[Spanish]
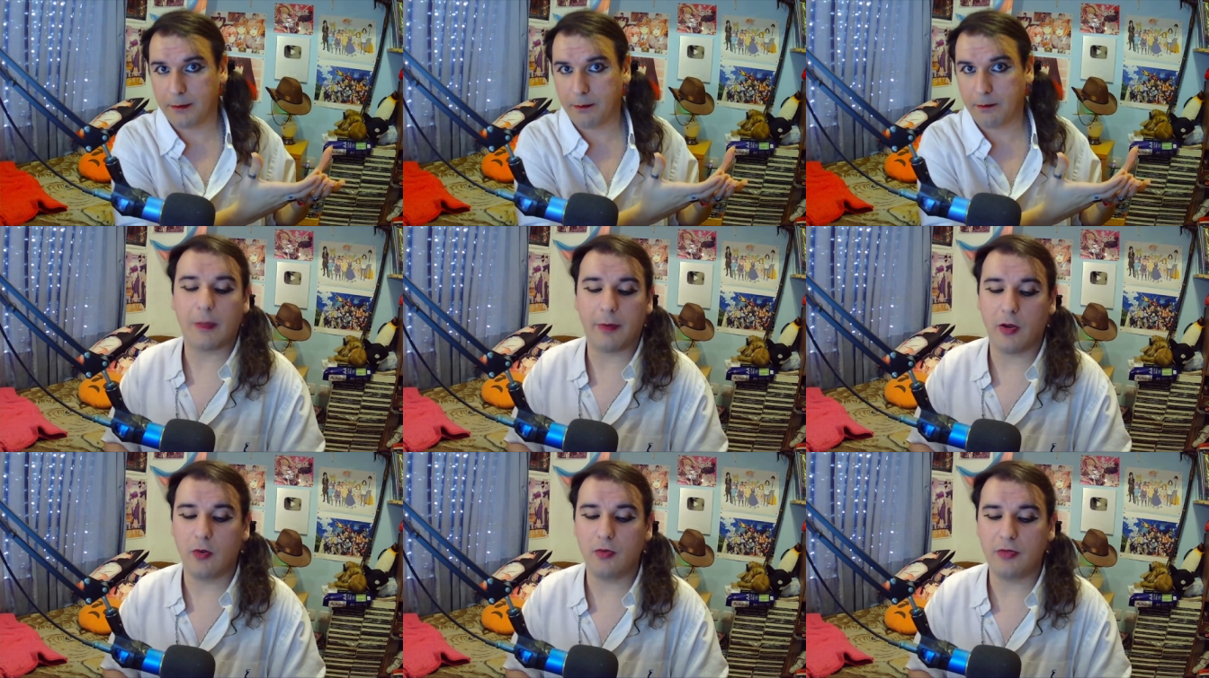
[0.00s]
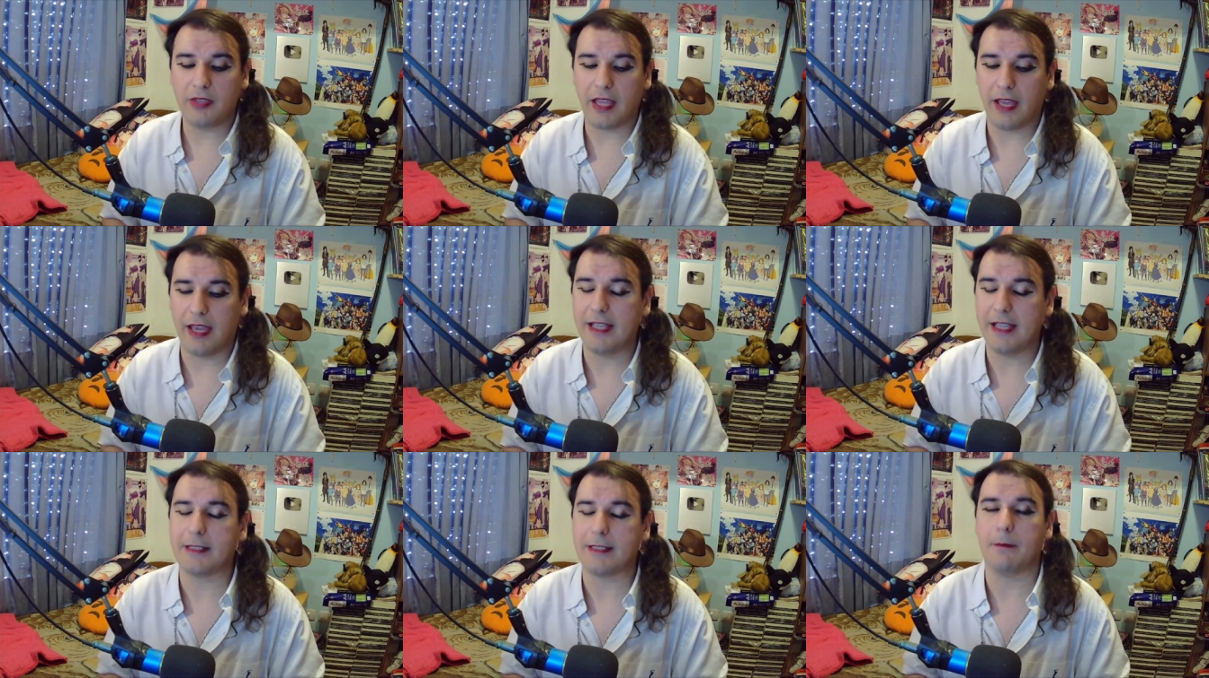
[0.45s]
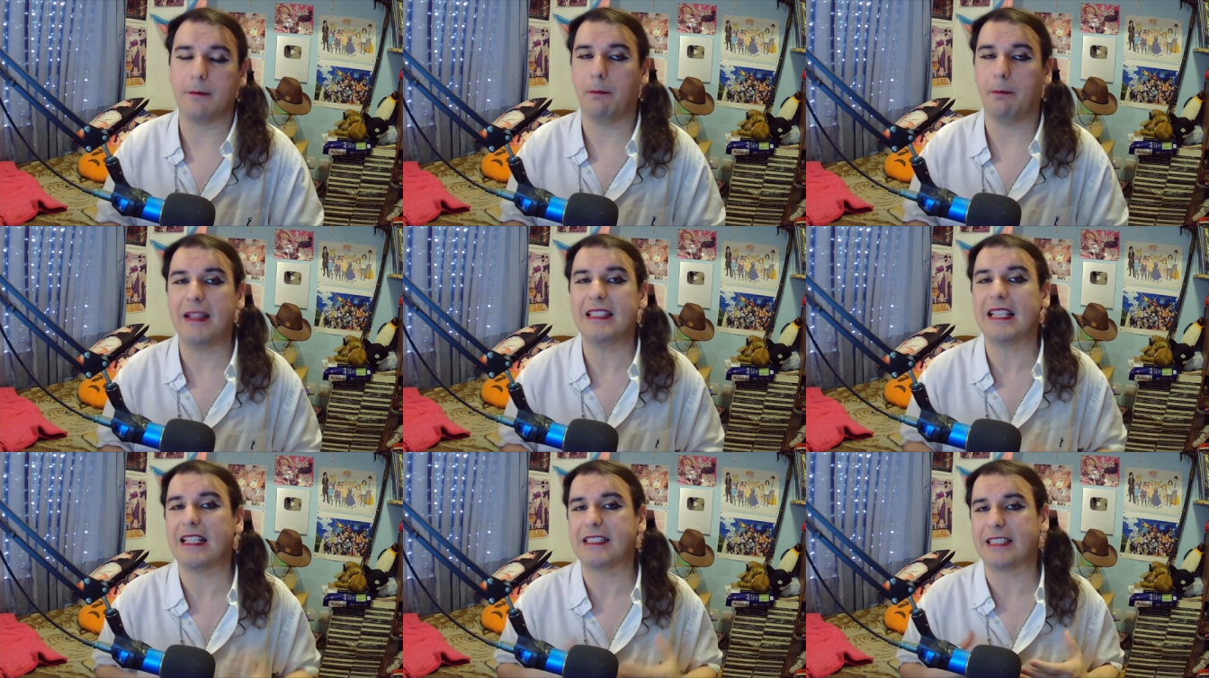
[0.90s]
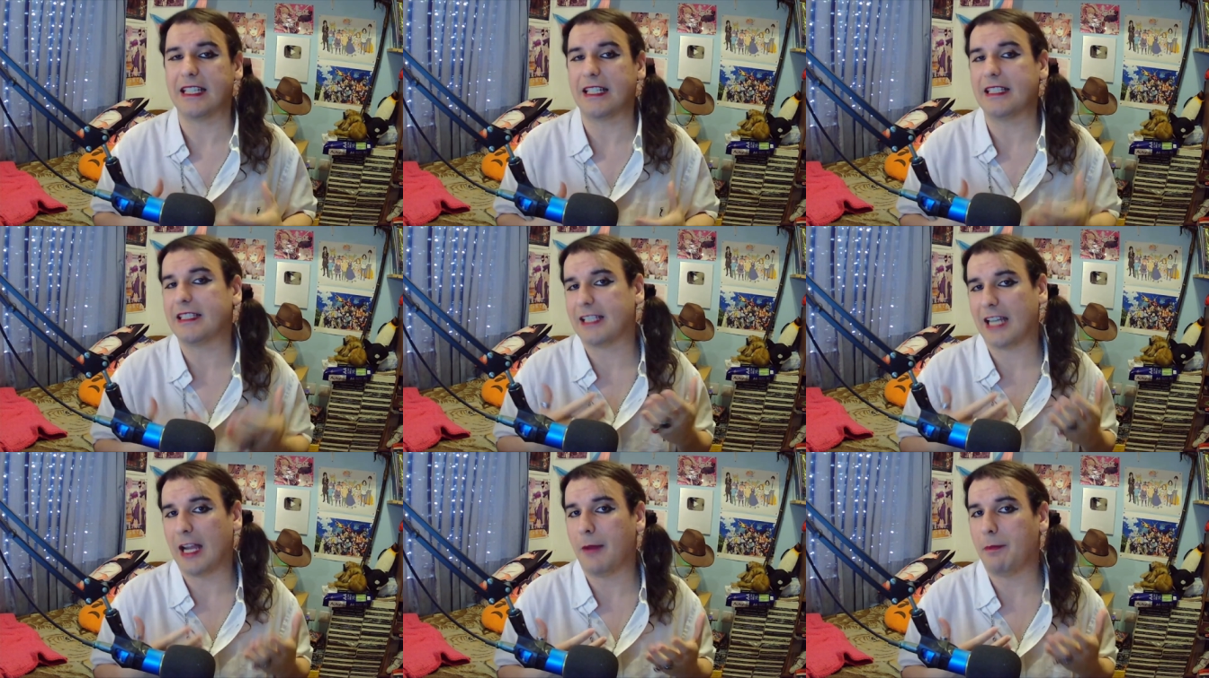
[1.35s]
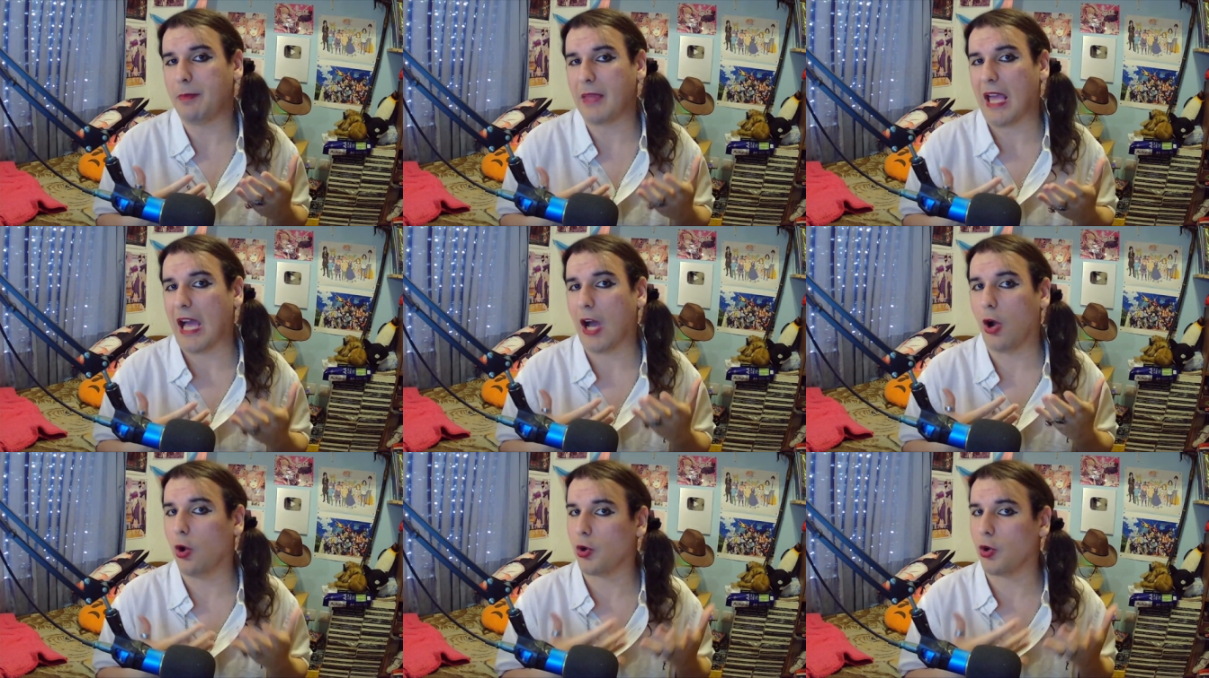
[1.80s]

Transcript: Otra pregunta es, ¿vas a hacer terapia